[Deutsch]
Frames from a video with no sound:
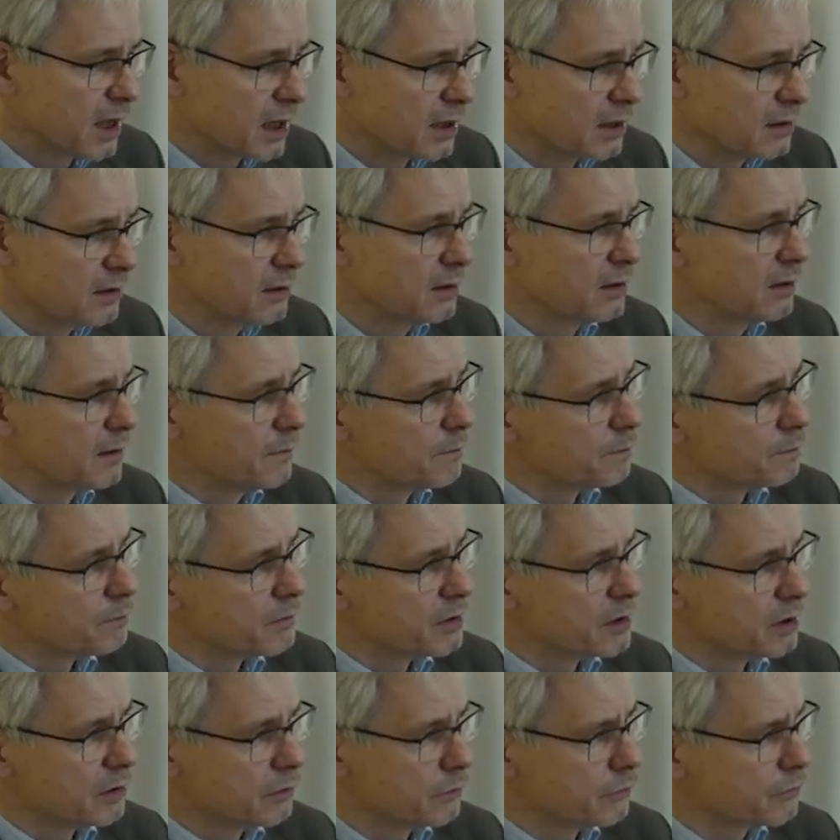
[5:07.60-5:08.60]
kann
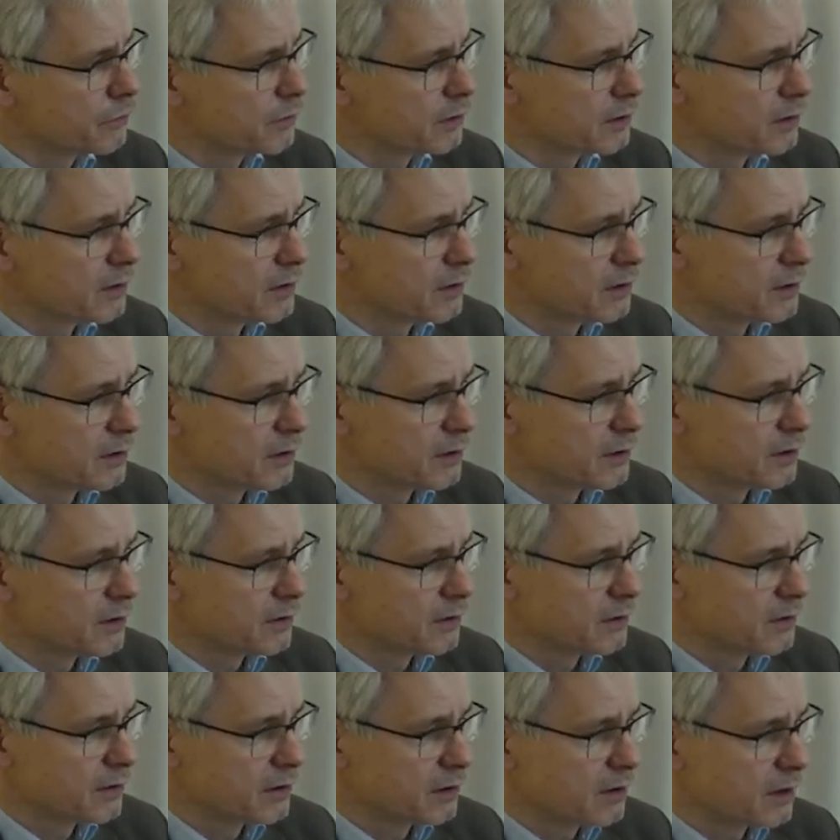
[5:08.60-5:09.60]
mit
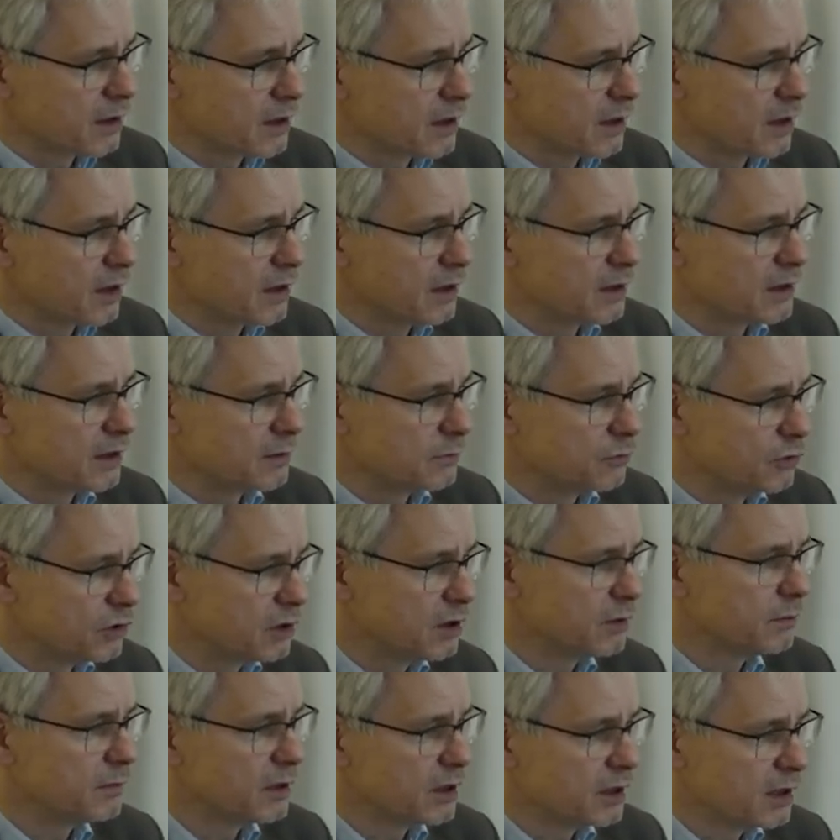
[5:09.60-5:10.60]
Hilfe äh, einer
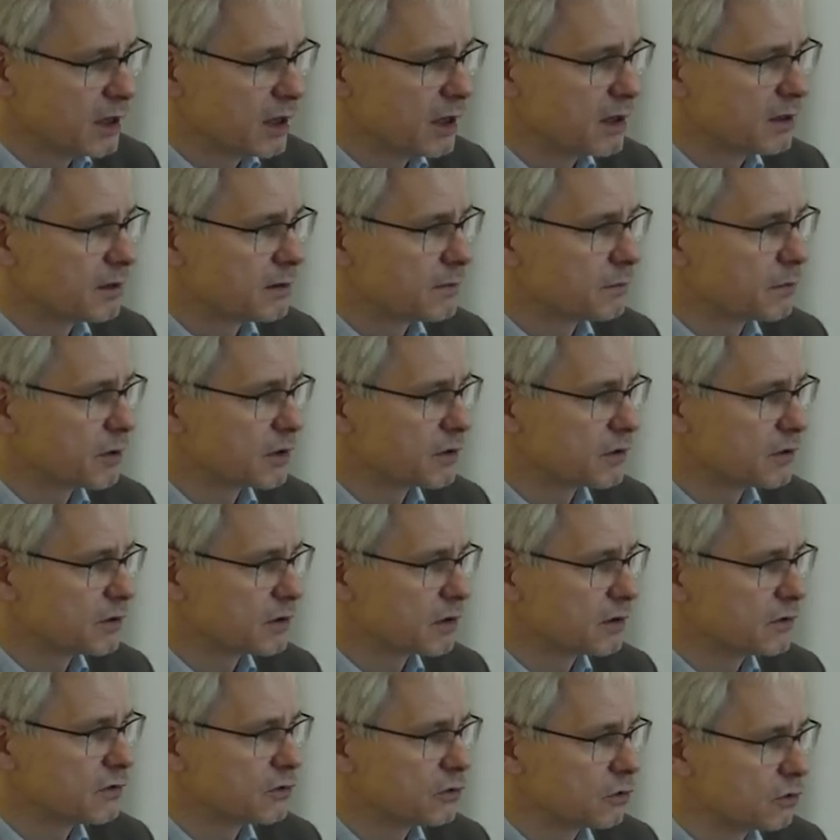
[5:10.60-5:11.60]
multimedialen
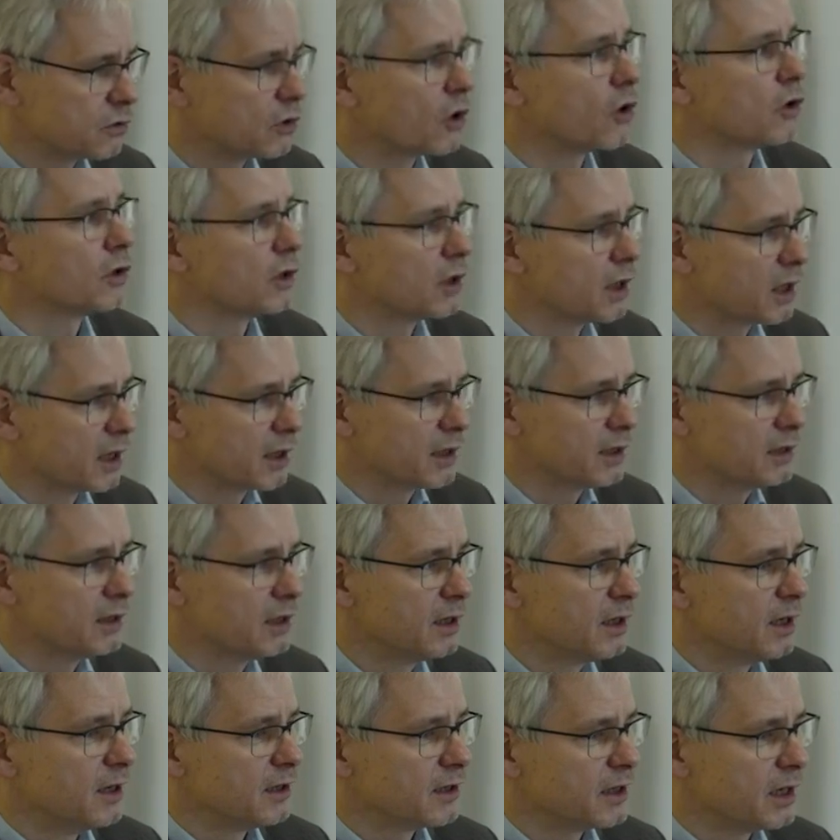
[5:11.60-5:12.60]
Präsentation
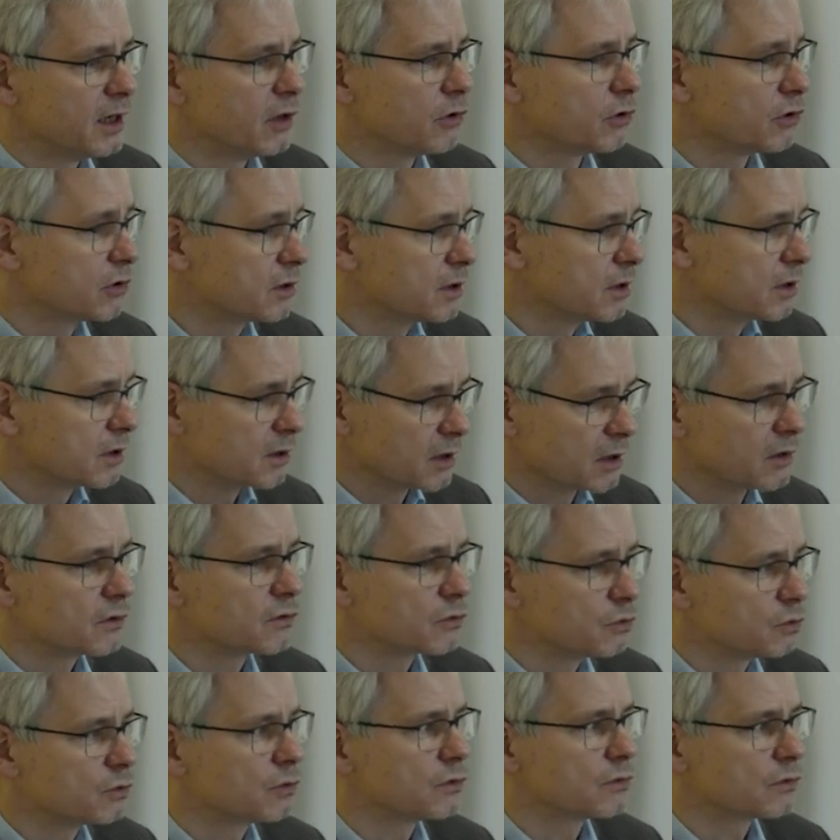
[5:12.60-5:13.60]
online den Leuten ein
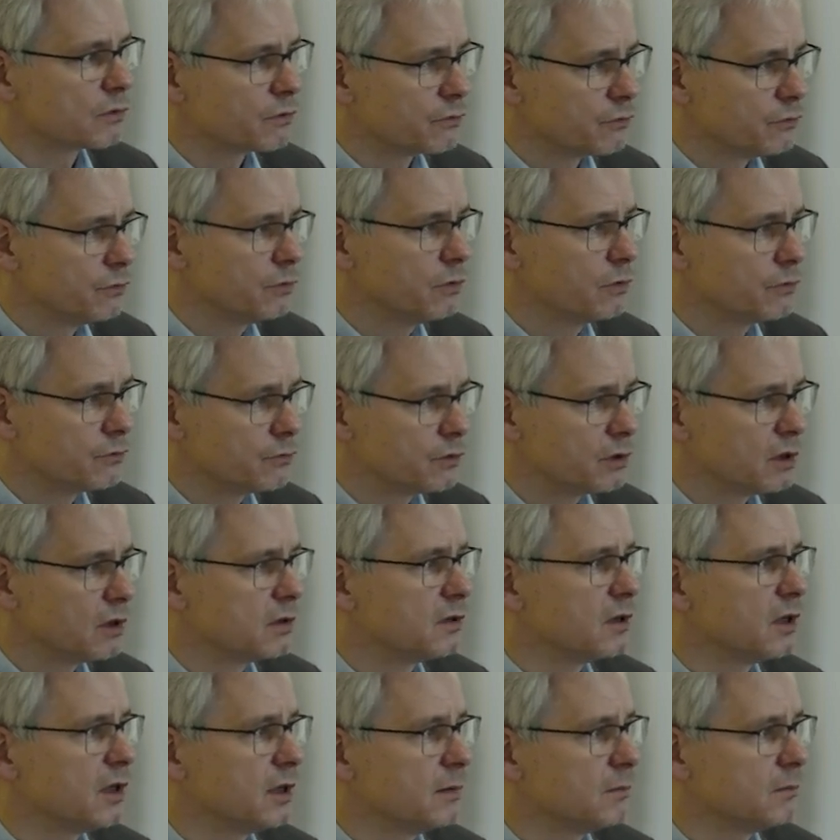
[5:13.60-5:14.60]
ganz gutes Gefühl für
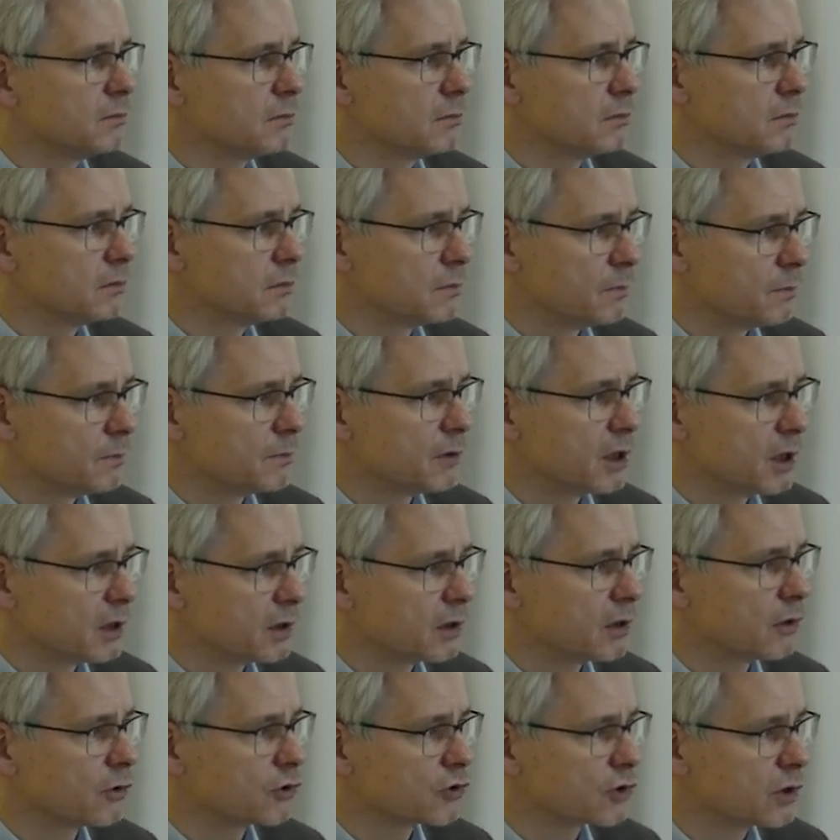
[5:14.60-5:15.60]
die Themen mhm.
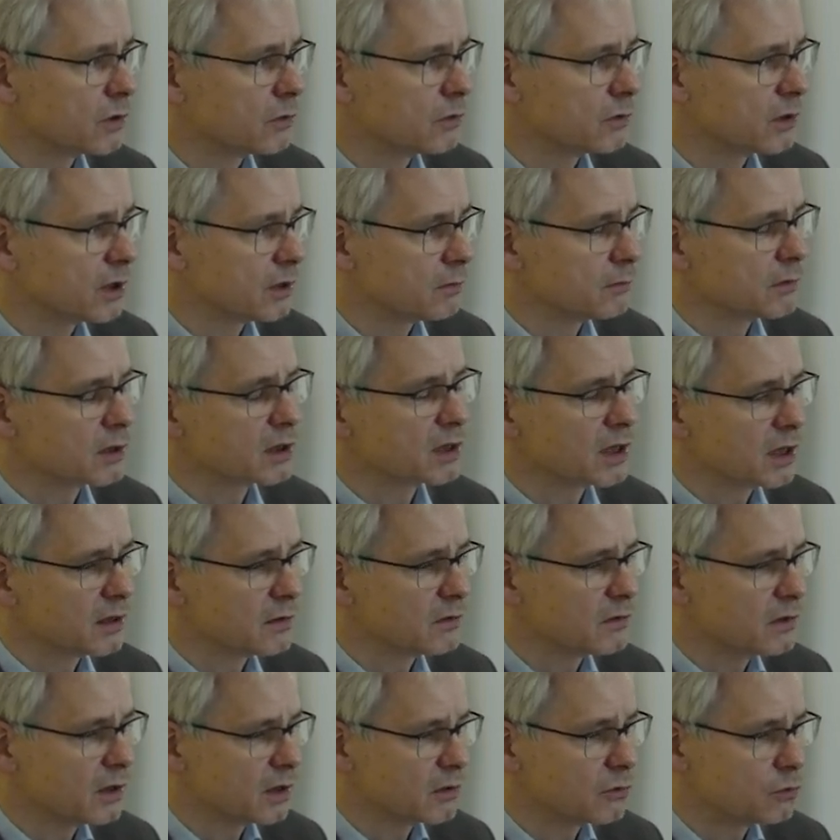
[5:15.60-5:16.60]
einer Ausstellung geben. Man
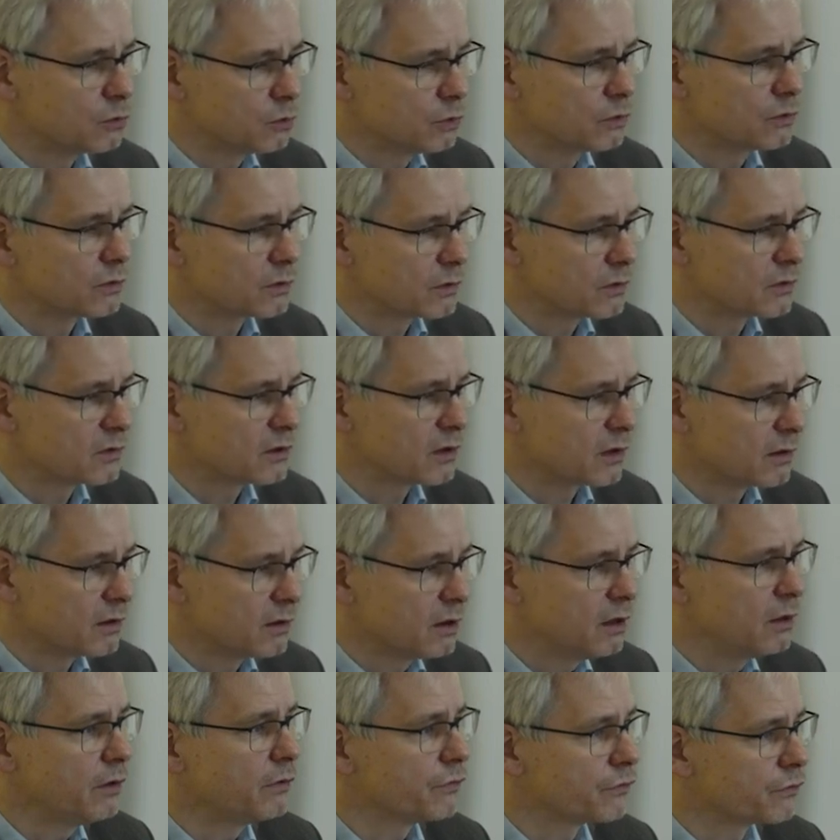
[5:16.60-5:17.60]
kann sehr gut und sehr
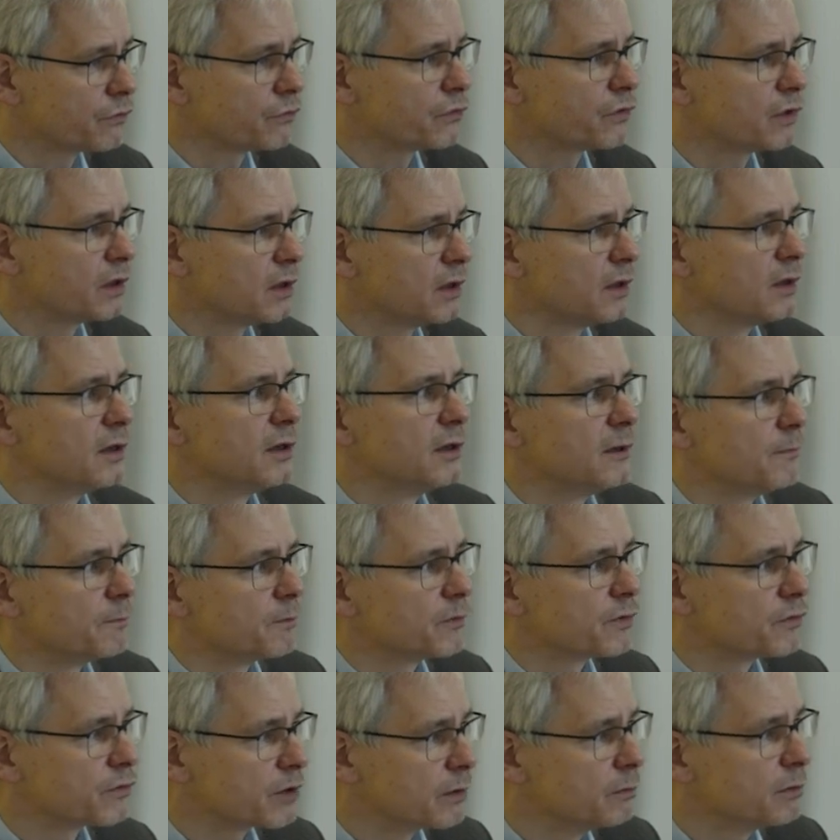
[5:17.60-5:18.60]
tief
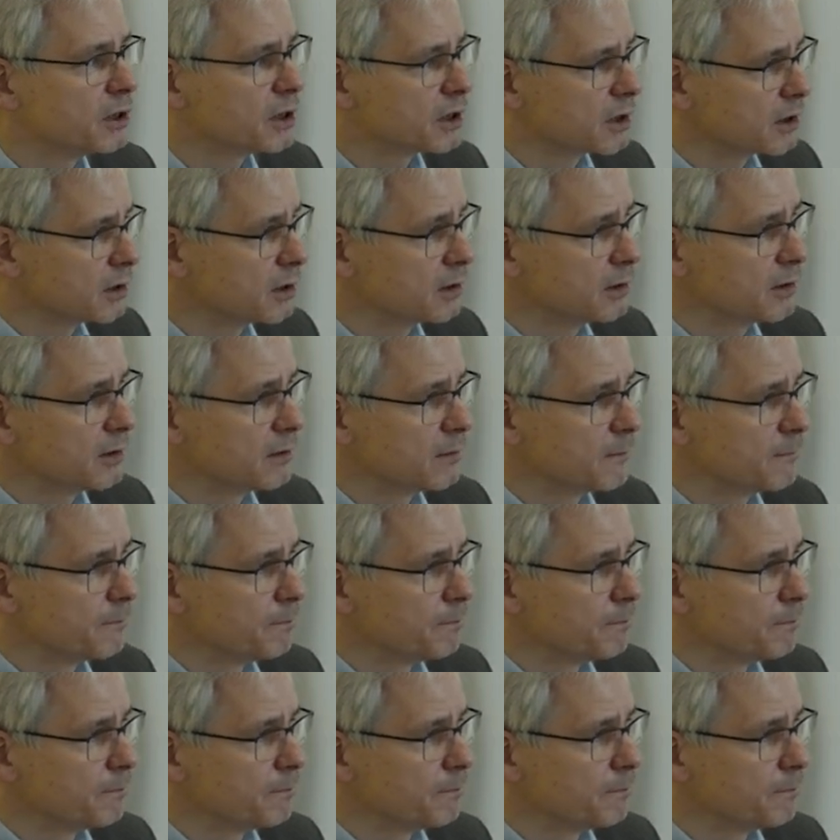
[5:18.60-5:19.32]
vermitteln,